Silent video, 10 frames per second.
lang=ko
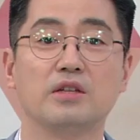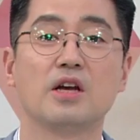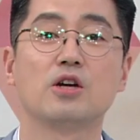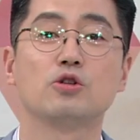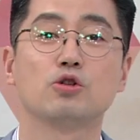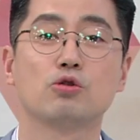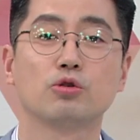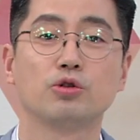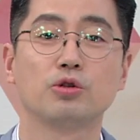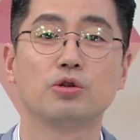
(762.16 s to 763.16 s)
이상근
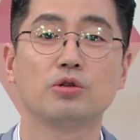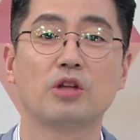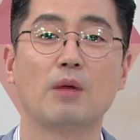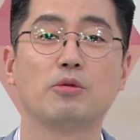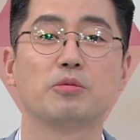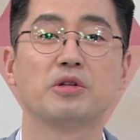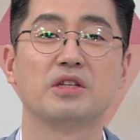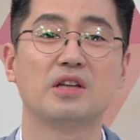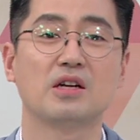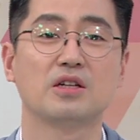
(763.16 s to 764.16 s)
증후군은 대부분
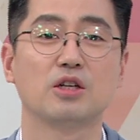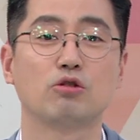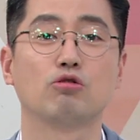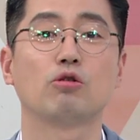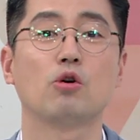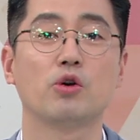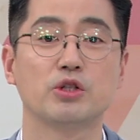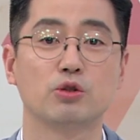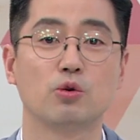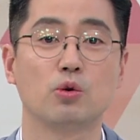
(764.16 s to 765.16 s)
이상근이 두꺼
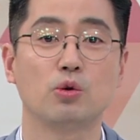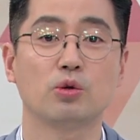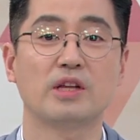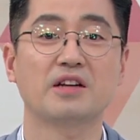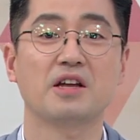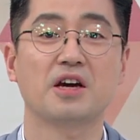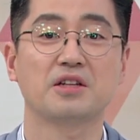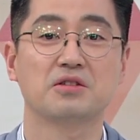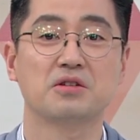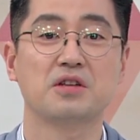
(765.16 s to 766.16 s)
부드워지고
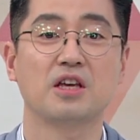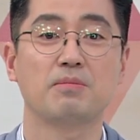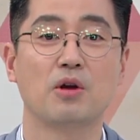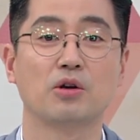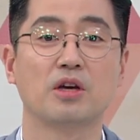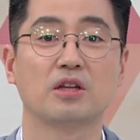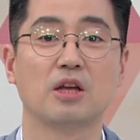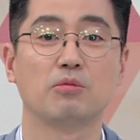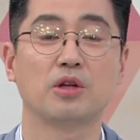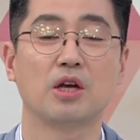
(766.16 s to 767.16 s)
딱딱해져서 생긴 병이기
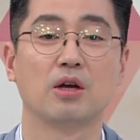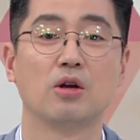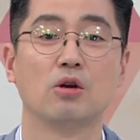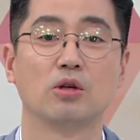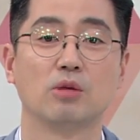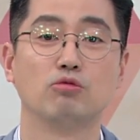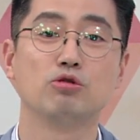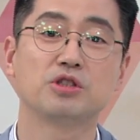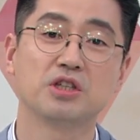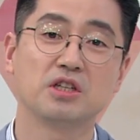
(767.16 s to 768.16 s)
때문에 이
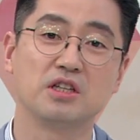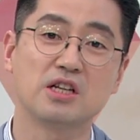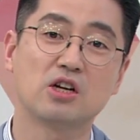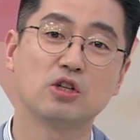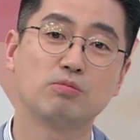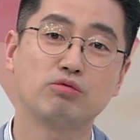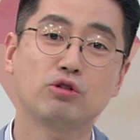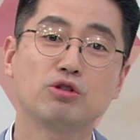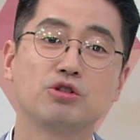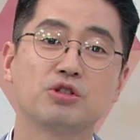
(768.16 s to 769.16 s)
뭉친 이상근을
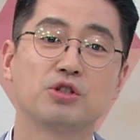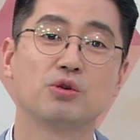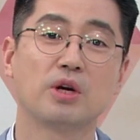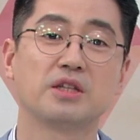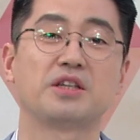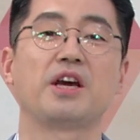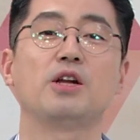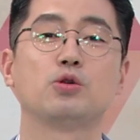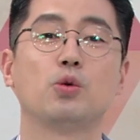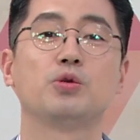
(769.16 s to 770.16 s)
풀어주는 치료가
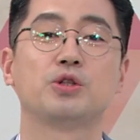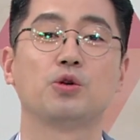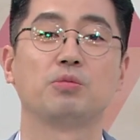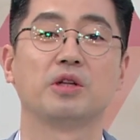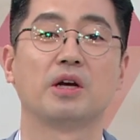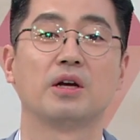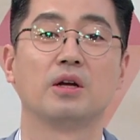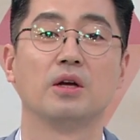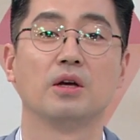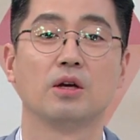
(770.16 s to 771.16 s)
제일 좋은 치료입니다.
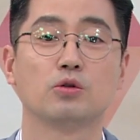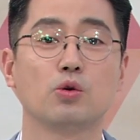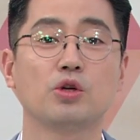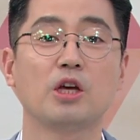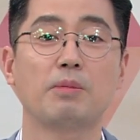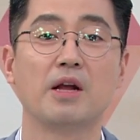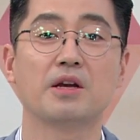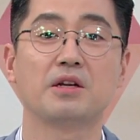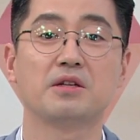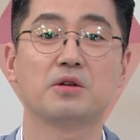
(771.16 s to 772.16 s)
네. 초기에
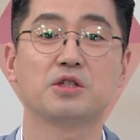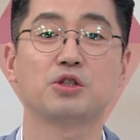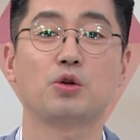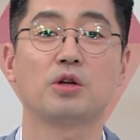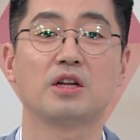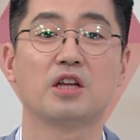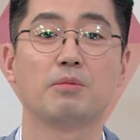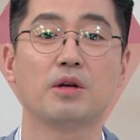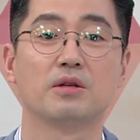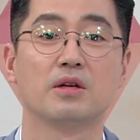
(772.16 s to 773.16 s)
발견해서 치료를
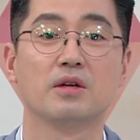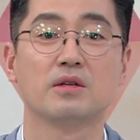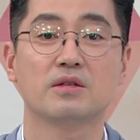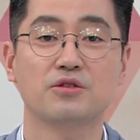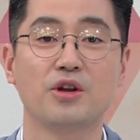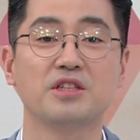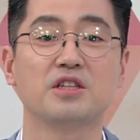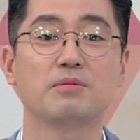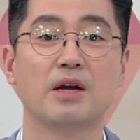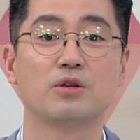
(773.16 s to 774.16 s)
한다면
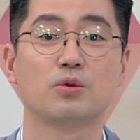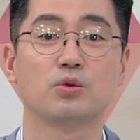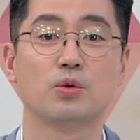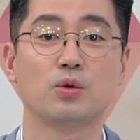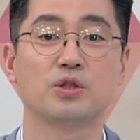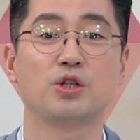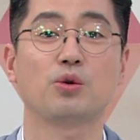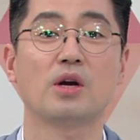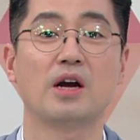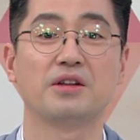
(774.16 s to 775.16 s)
스트레칭만으로도
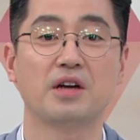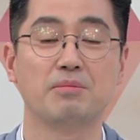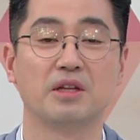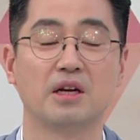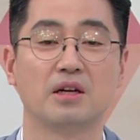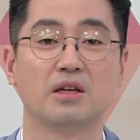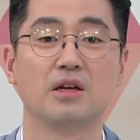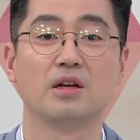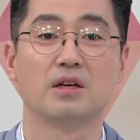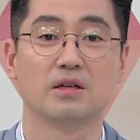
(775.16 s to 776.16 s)
치료가 가능합니다.
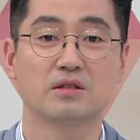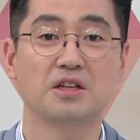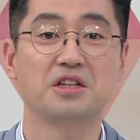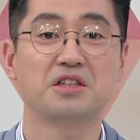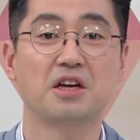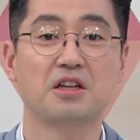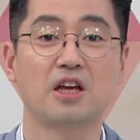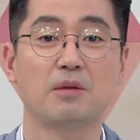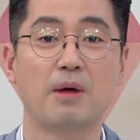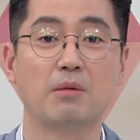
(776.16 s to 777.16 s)
네. 예, 스트레칭에
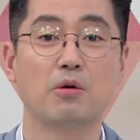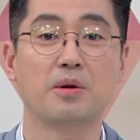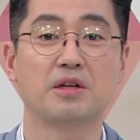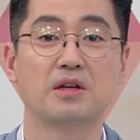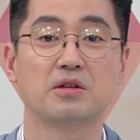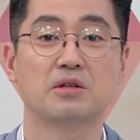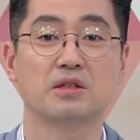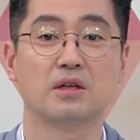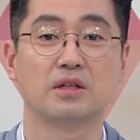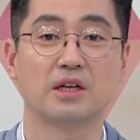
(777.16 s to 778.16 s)
대해 방법에 대해서
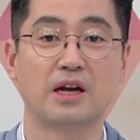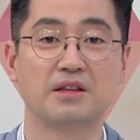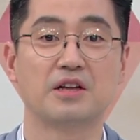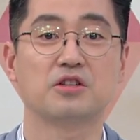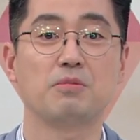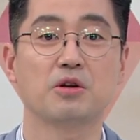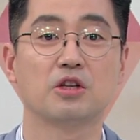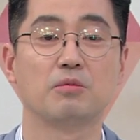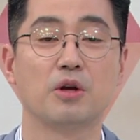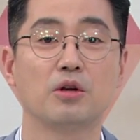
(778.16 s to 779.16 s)
간단히
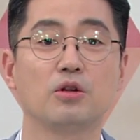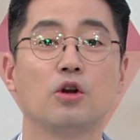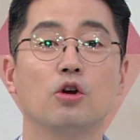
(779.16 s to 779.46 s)
설명드리면